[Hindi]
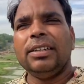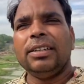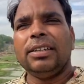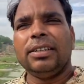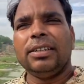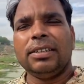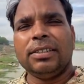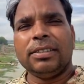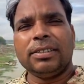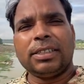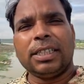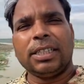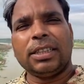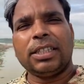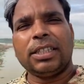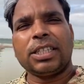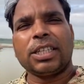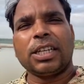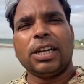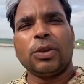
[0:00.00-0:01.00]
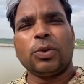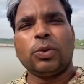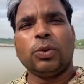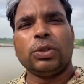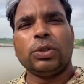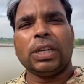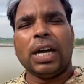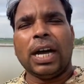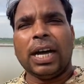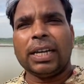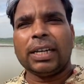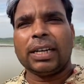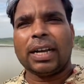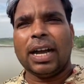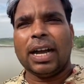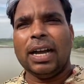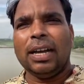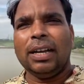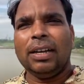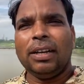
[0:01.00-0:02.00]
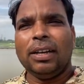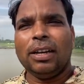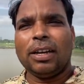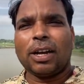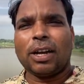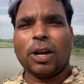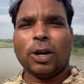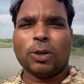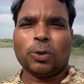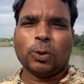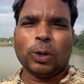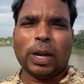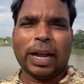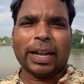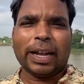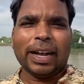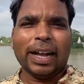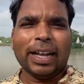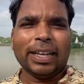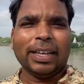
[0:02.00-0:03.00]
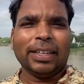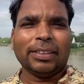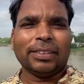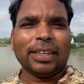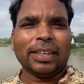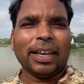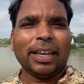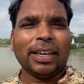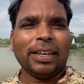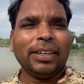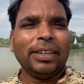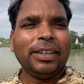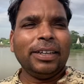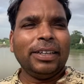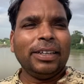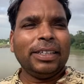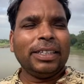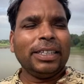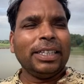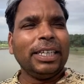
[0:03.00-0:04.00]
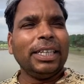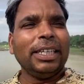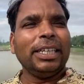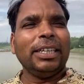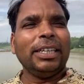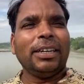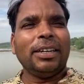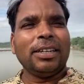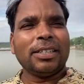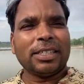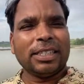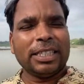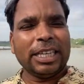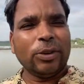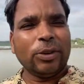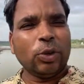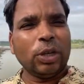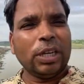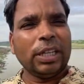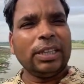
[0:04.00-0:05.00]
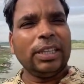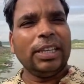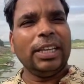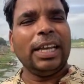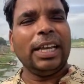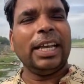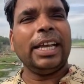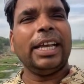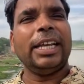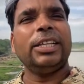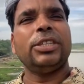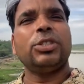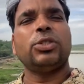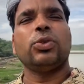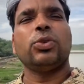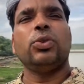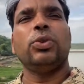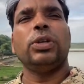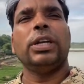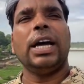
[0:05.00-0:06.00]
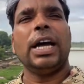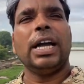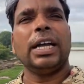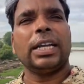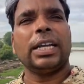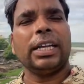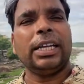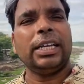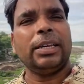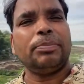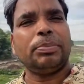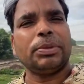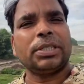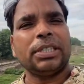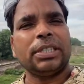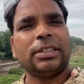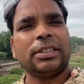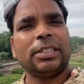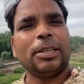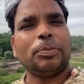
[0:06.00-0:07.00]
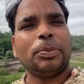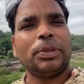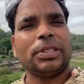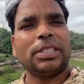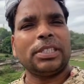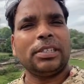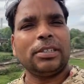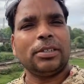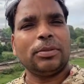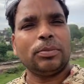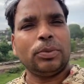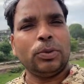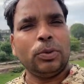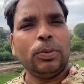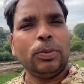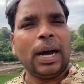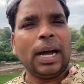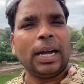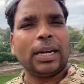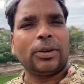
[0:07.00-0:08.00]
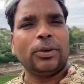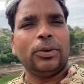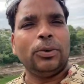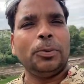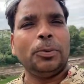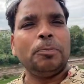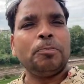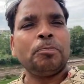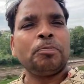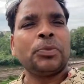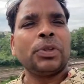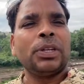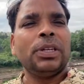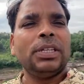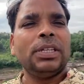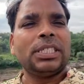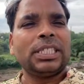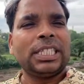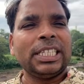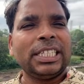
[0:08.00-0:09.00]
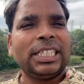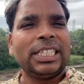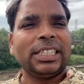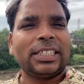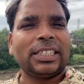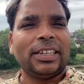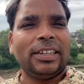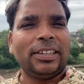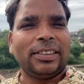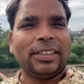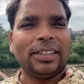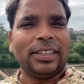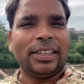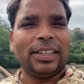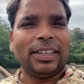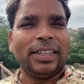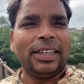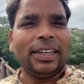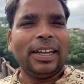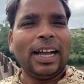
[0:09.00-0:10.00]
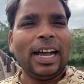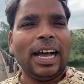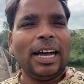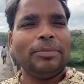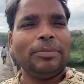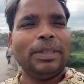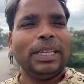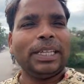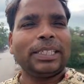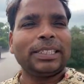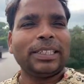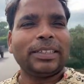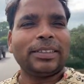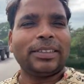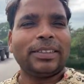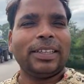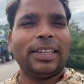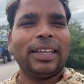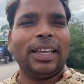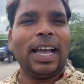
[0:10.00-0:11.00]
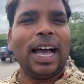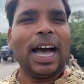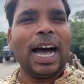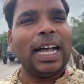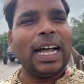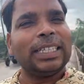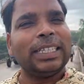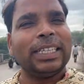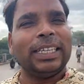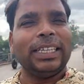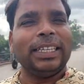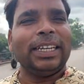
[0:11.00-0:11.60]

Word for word: छत्तीसगढ़ को धान का कटोरा कहा जाता है ये हंसदेव नदी है जो यहाँ के 75 परसेंट भूभाग को सिंचित करती है आप देख सकते हैं आज यही